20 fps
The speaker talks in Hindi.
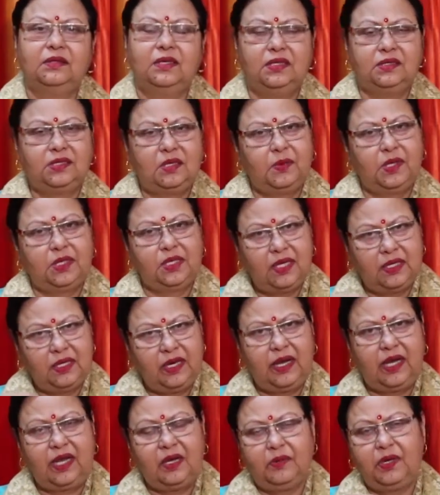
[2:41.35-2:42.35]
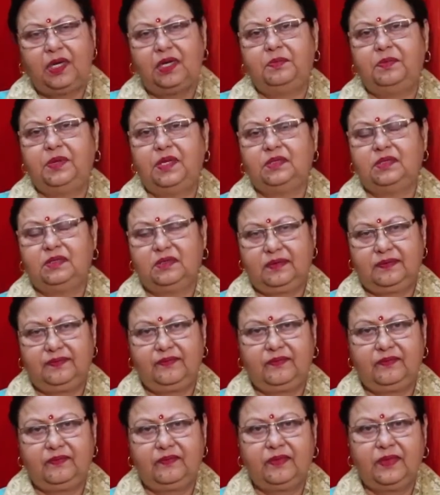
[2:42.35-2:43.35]
का समाधान है हमारे पास
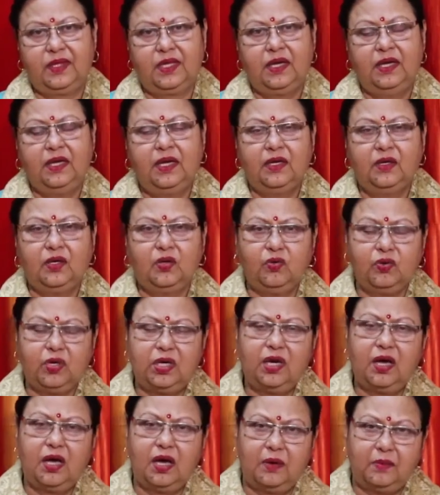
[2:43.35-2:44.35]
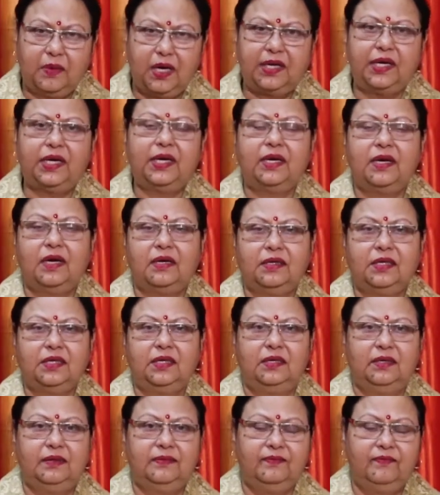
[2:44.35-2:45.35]
क्योंकि हमारे यहाँ
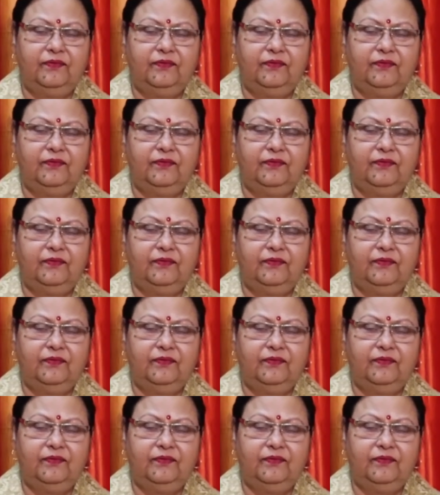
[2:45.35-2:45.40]
के